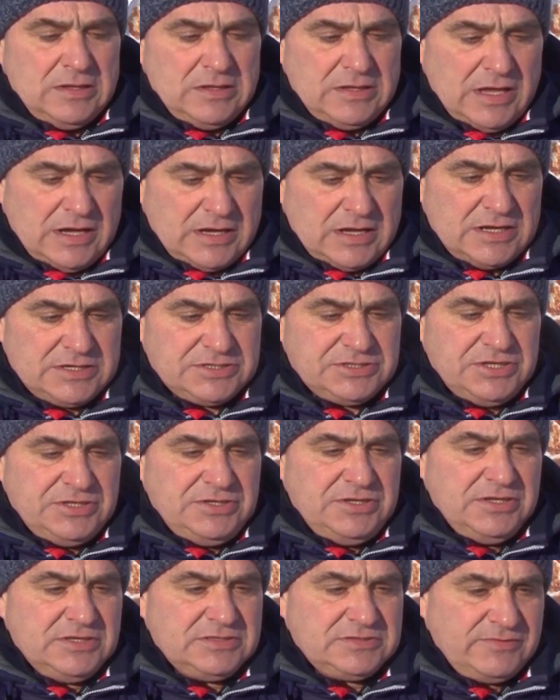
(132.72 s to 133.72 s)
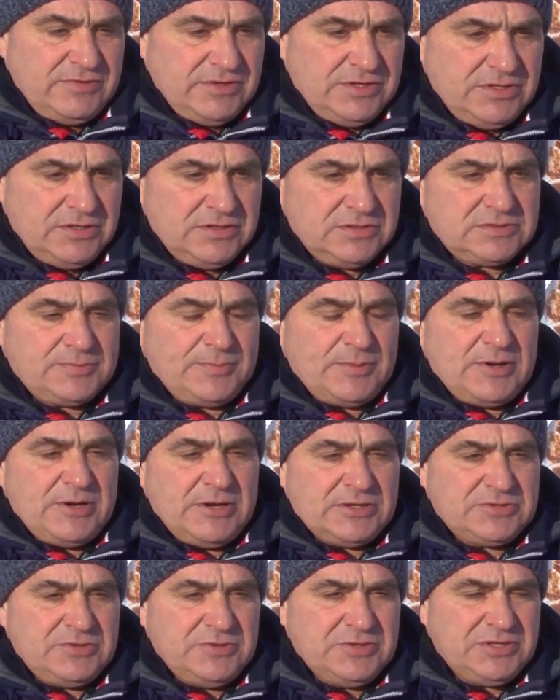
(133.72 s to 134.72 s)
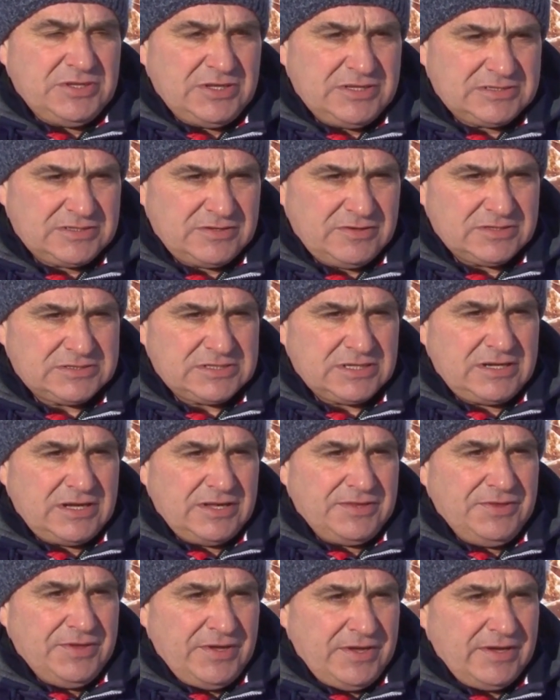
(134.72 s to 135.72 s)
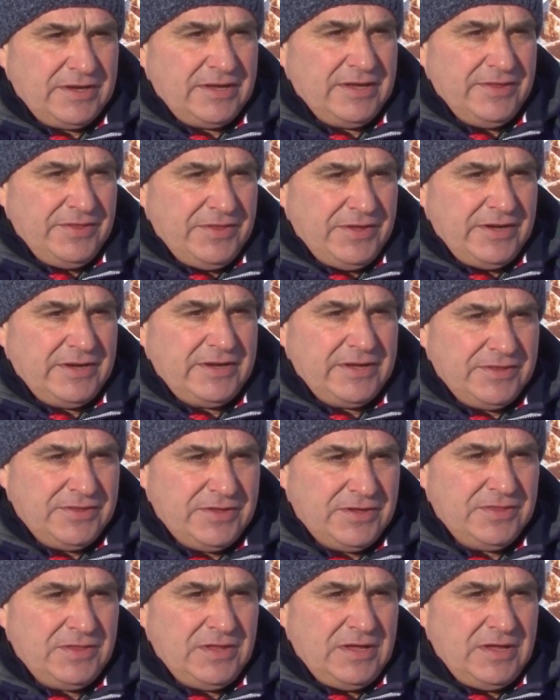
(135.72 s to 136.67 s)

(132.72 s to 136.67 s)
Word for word: Я каждый день звонил, спрашивал, интересовался, когда, когда, когда.